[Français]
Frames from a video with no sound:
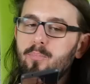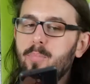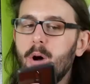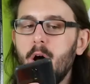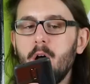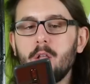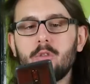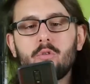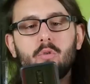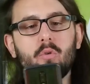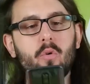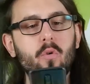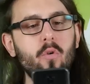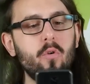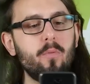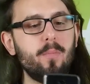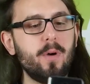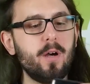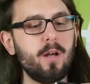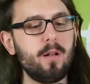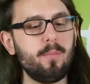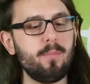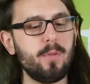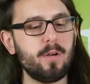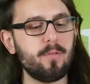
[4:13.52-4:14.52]
Pas trop
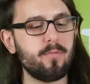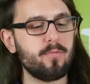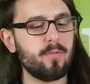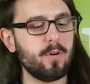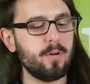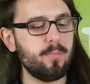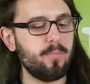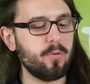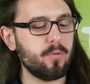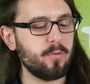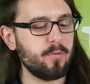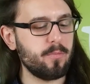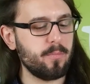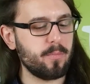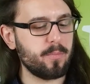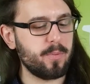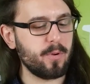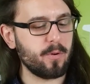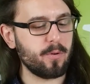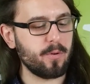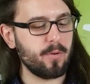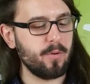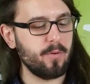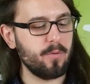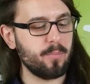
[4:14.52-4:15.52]
mal, ma foi, pour une,
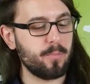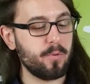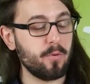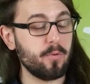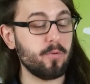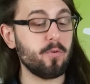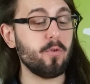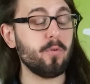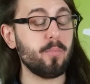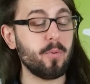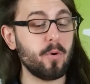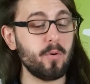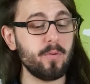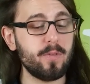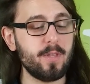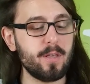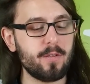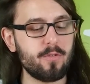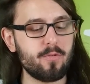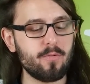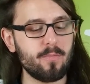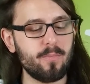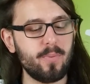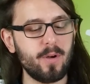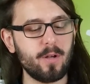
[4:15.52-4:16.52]
pour une
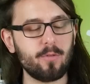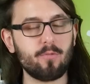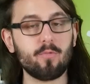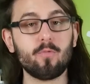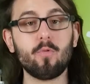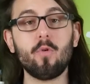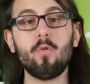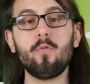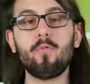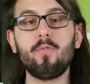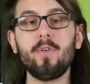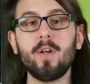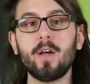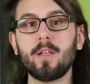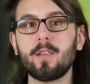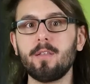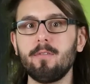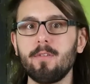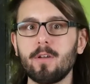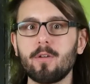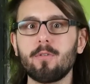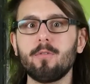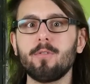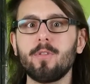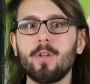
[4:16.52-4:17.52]
protection pardon, offerte
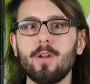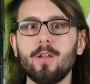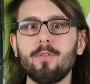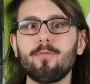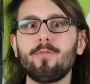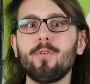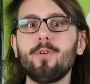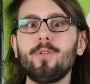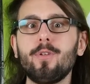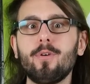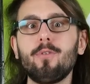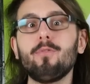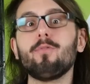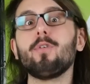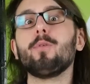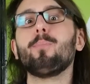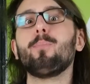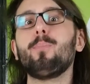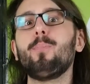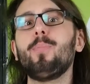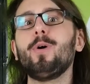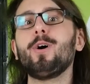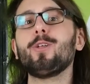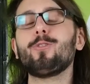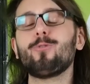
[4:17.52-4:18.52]
avec le téléphone. Hein. On va
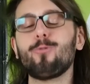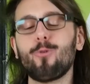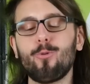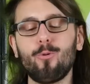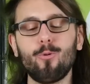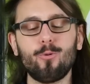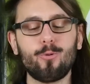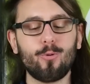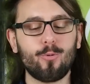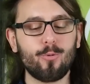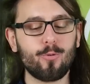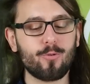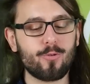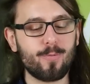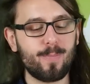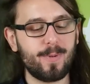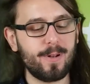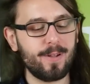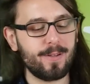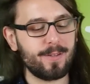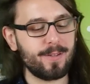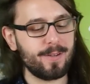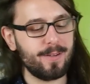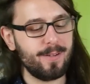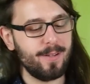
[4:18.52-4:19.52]
pas trop trop se
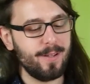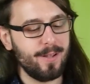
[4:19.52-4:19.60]
plaindre.